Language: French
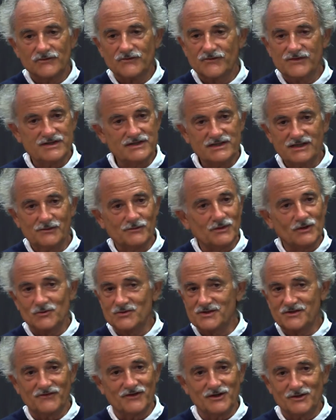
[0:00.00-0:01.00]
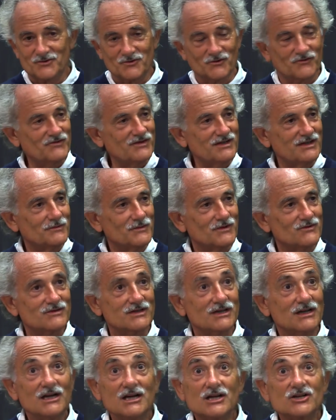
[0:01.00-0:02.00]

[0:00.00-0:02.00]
physique, mais aussi philosophique. Mais aussi...